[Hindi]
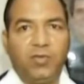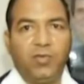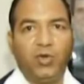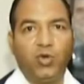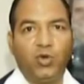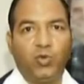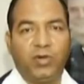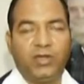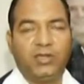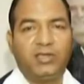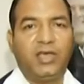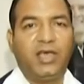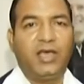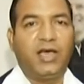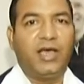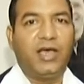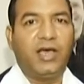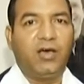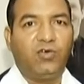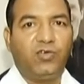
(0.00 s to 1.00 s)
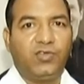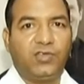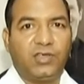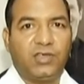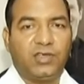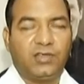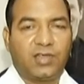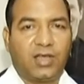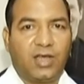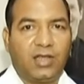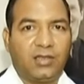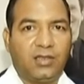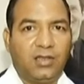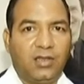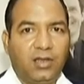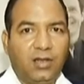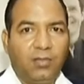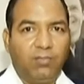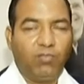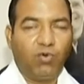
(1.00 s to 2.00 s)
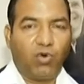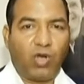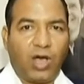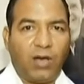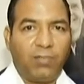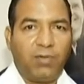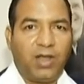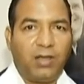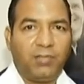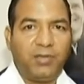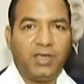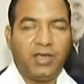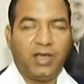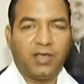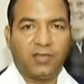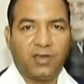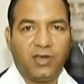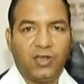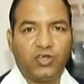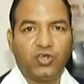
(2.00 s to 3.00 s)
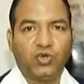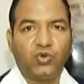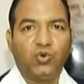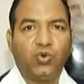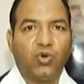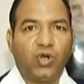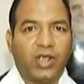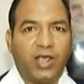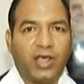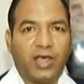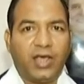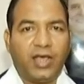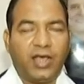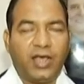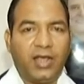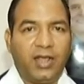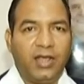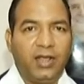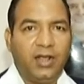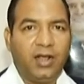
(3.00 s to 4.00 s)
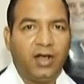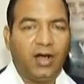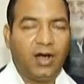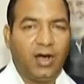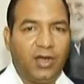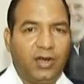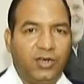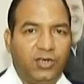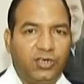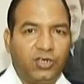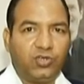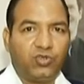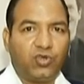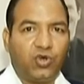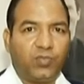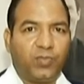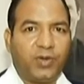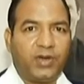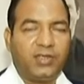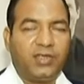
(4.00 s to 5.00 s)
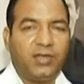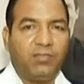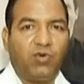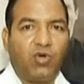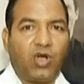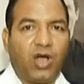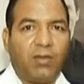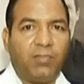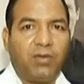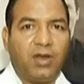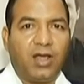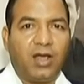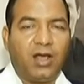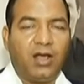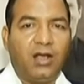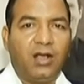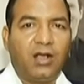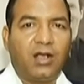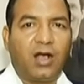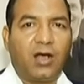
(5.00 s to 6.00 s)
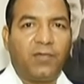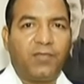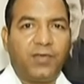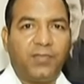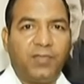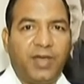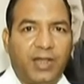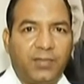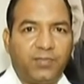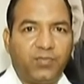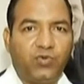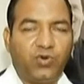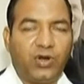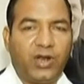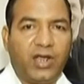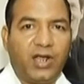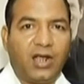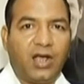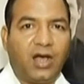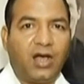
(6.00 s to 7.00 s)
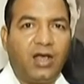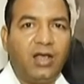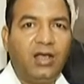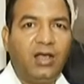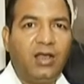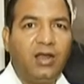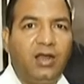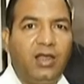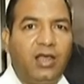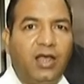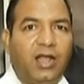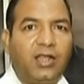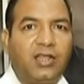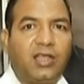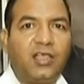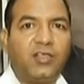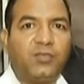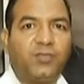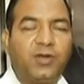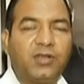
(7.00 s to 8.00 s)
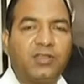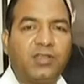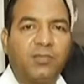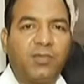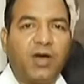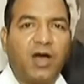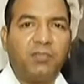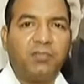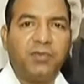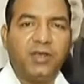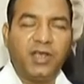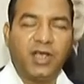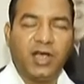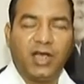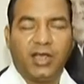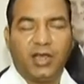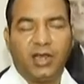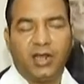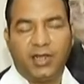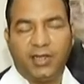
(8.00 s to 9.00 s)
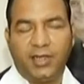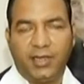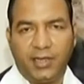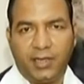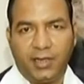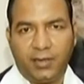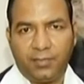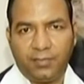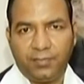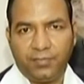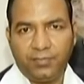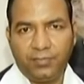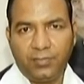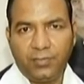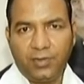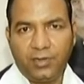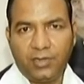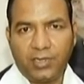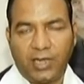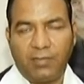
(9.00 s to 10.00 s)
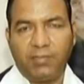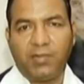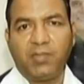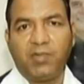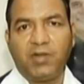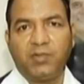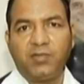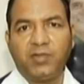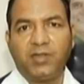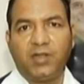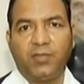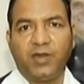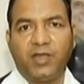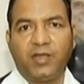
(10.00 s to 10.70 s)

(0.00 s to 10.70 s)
बिगुल बच गया है और इसी के साथ मुकाबला भी असली शुरू हो गया है निश्चित तौर पर यह मुकाबला काफ़ी महत्वपूर्ण रहेगा लिहाजा इस पर तमाम निगाहें लगी हैं कैमरामैन विदर्भ